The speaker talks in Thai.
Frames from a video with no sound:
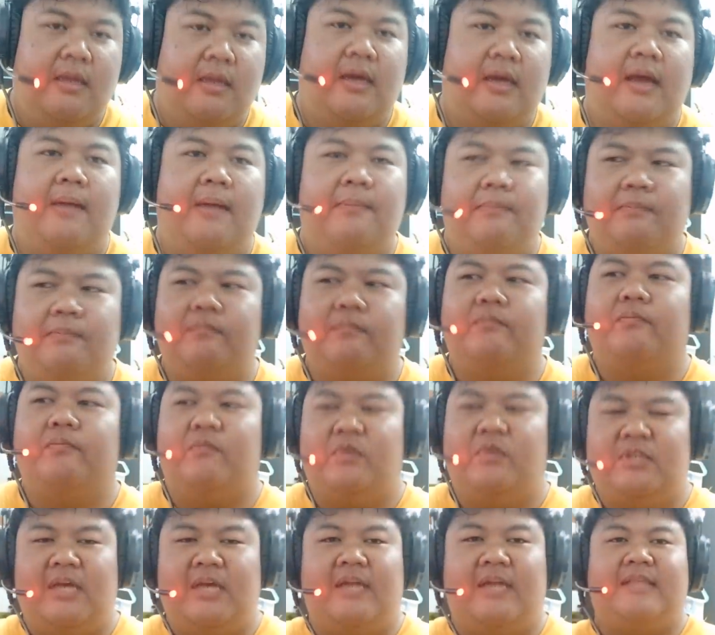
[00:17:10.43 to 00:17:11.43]
นะครับ
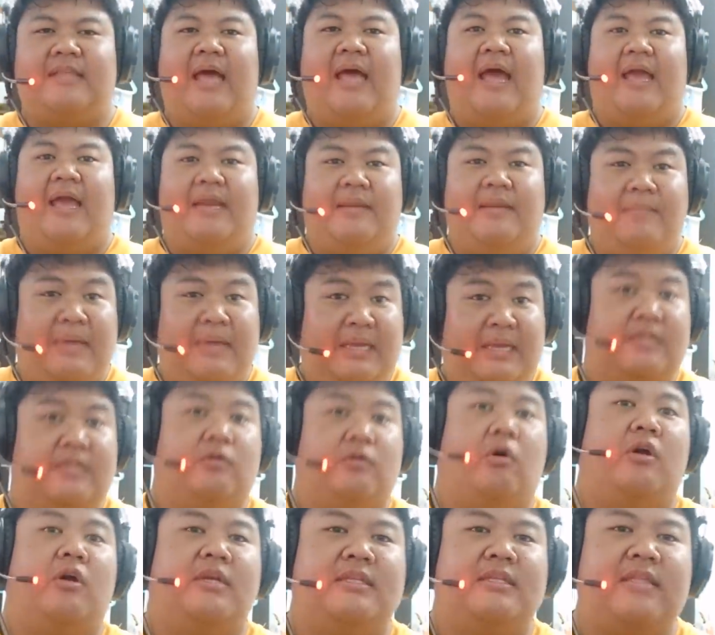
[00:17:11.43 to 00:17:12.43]
วิชั่นตายในปีหนึ่ง
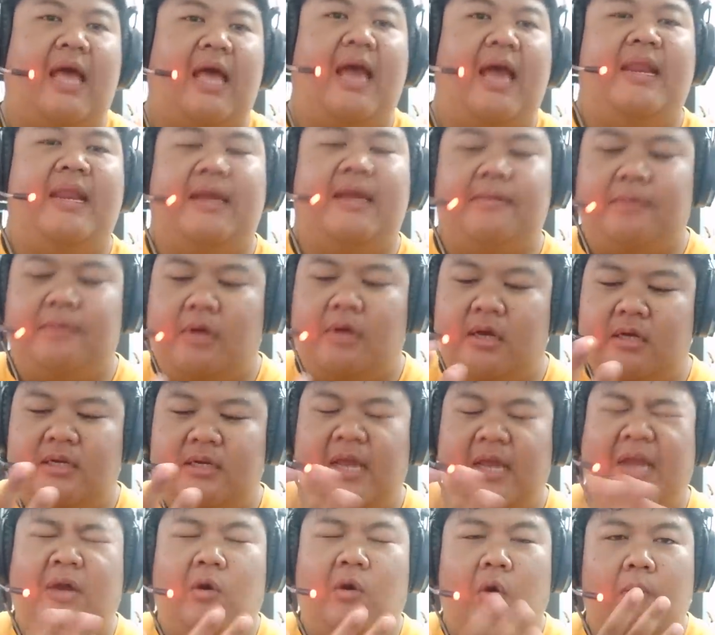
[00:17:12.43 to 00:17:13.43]
ตัวละครที่ตายนะครับก็คือ
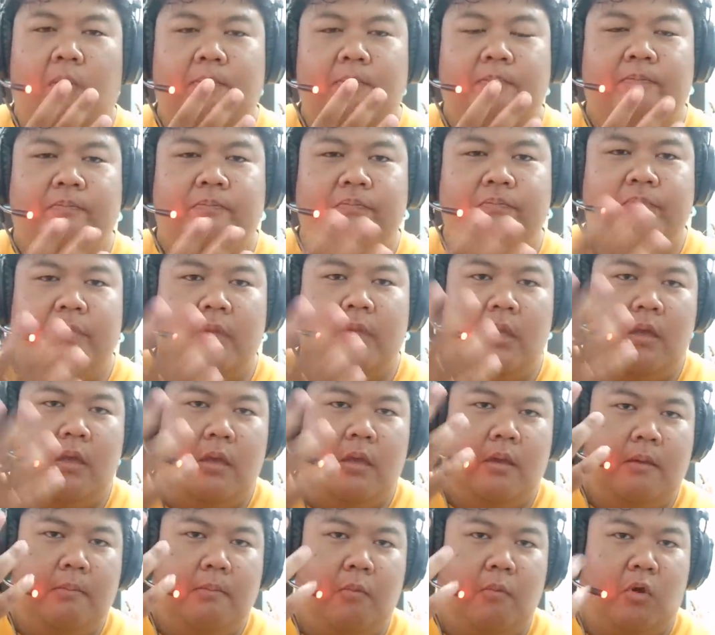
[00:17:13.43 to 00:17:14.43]
ได้ครบ
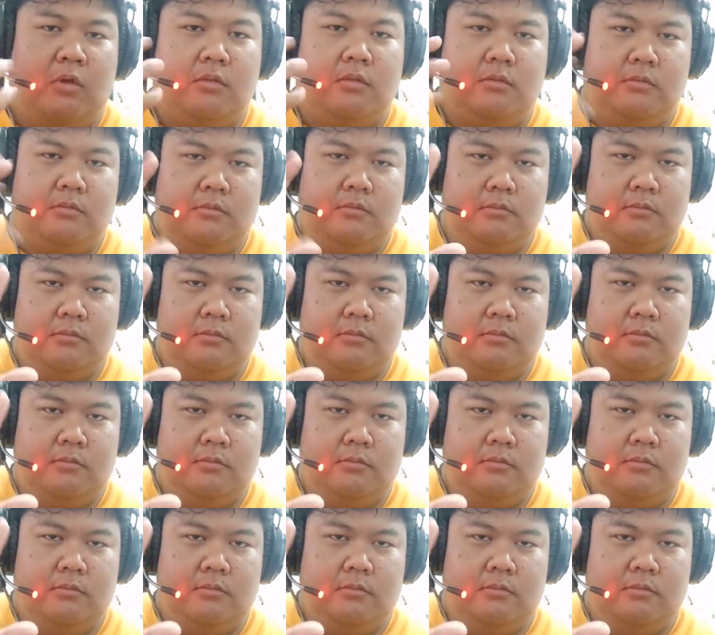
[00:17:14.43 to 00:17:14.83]
หมด